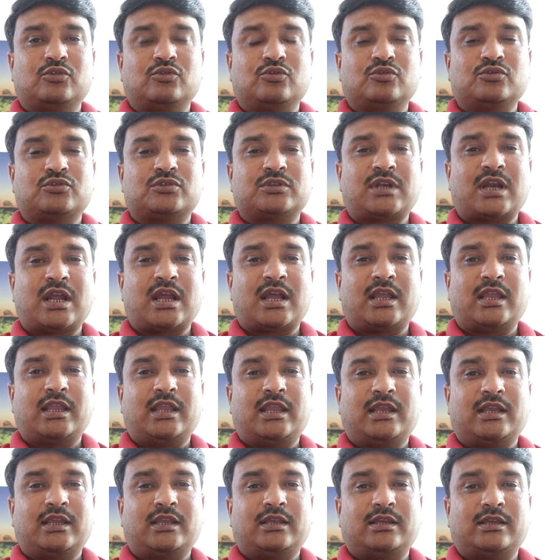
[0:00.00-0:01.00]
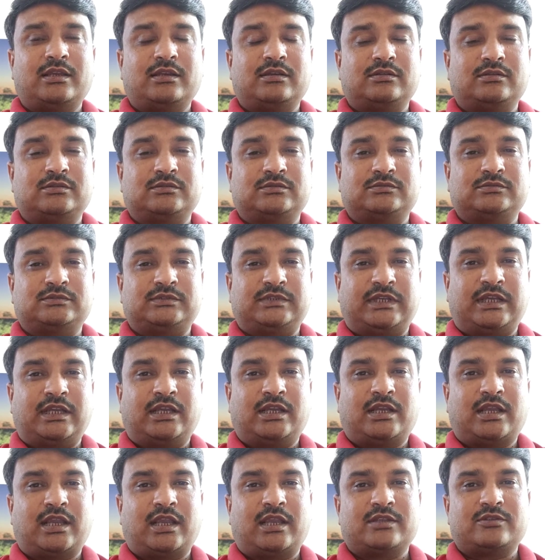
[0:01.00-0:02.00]
दूसरा एक
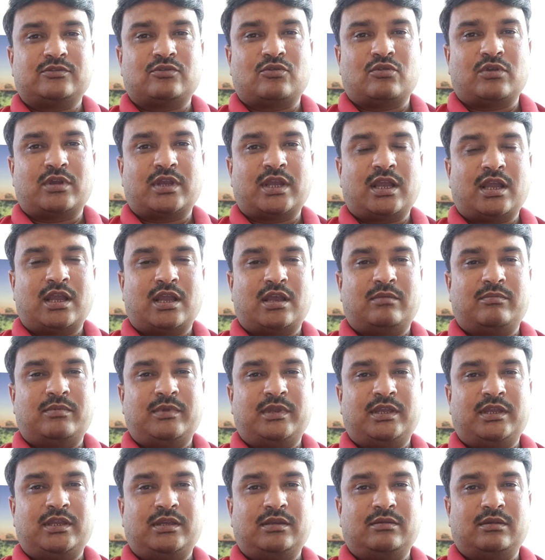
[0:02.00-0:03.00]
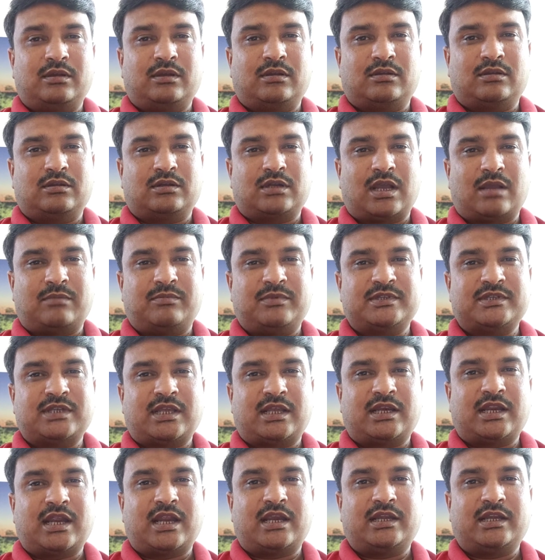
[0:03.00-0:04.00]
ये केस हो गया अभी काफ़ी
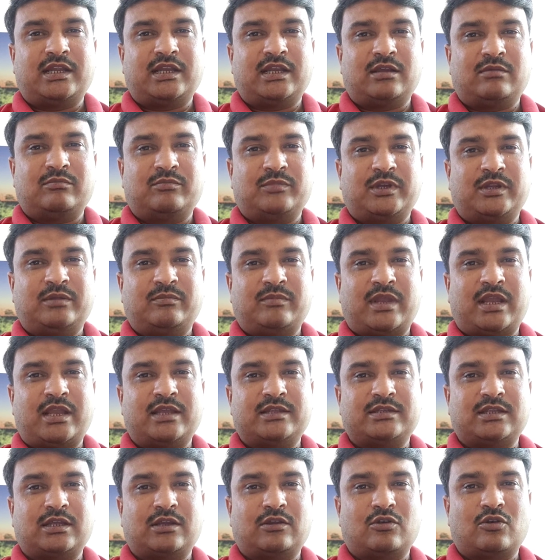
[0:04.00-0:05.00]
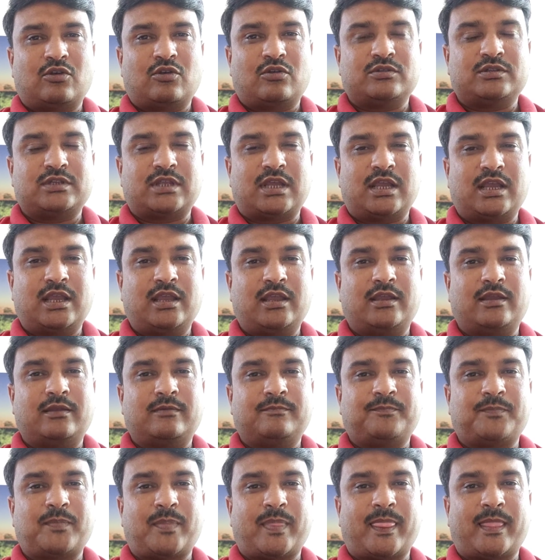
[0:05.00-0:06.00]
सारी आईटी कंपनी में ऐसे क्लॉज है
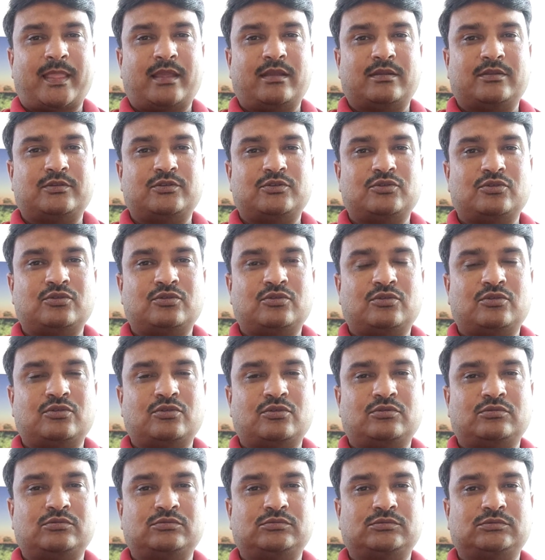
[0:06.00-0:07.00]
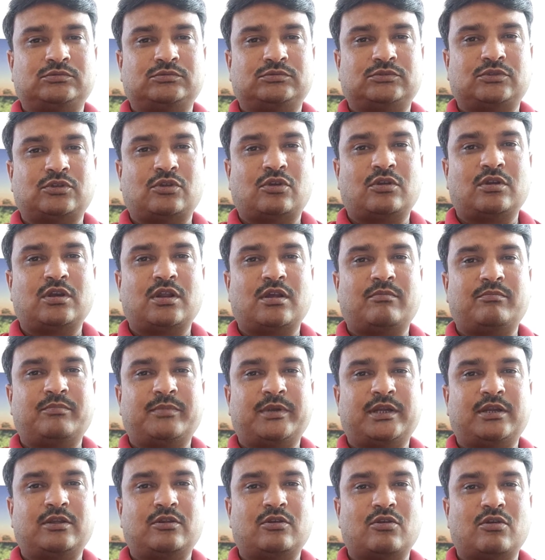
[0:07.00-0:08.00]
जो नॉन
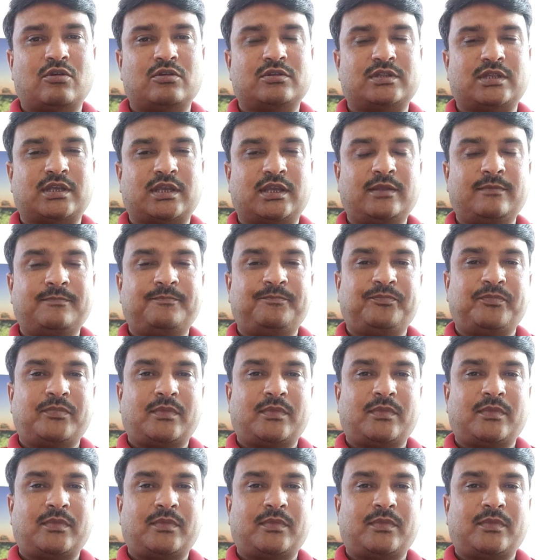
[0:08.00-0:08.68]
कम्पिट क्लॉज है